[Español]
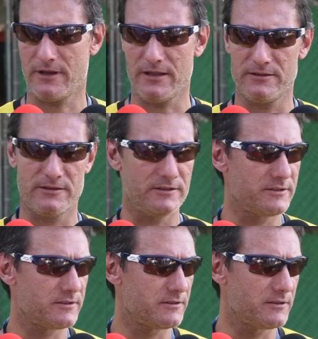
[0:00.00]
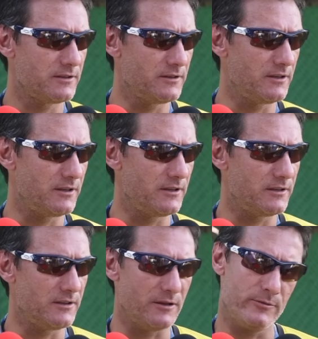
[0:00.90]
antes
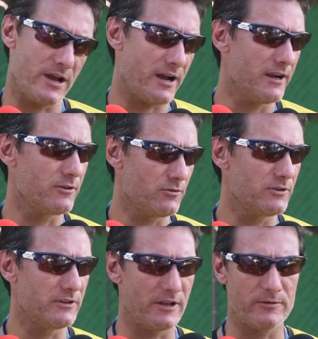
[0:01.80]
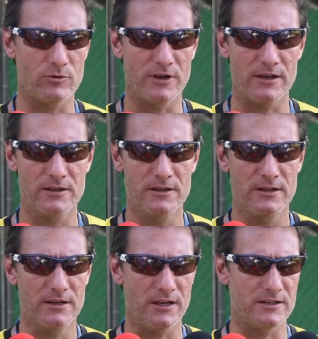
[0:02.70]
de, viajar, ¿no? Le daremos
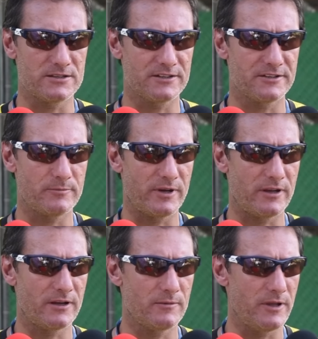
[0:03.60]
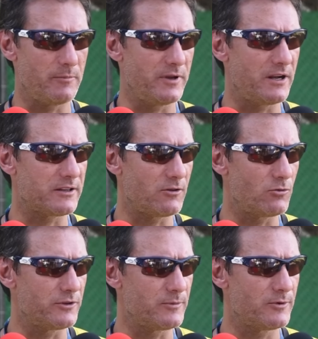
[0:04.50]
la, chance para esperar hasta lo
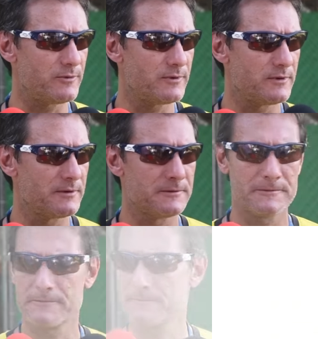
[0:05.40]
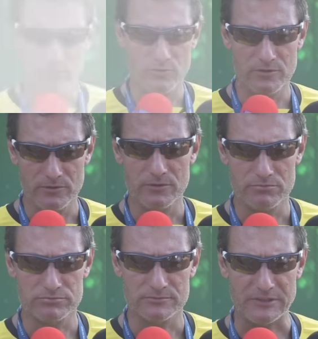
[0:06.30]
último. Partido muy
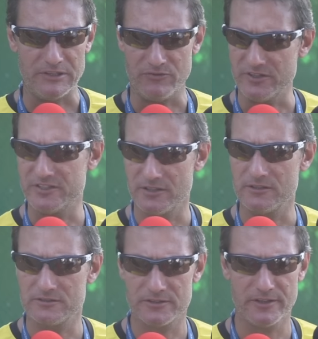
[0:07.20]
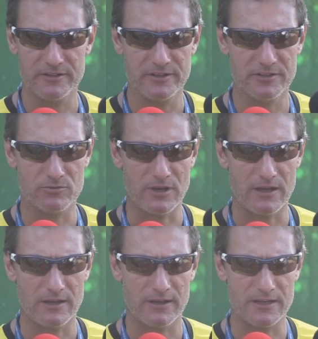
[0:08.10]
difícil, sí, sí es
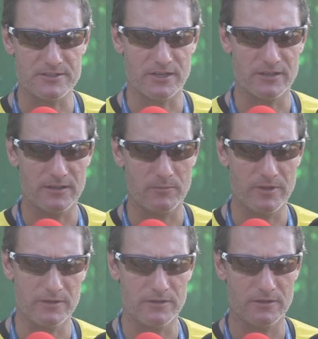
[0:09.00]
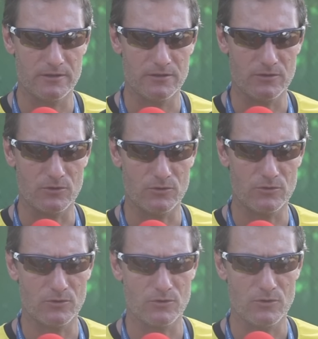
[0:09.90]
una cancha que también no,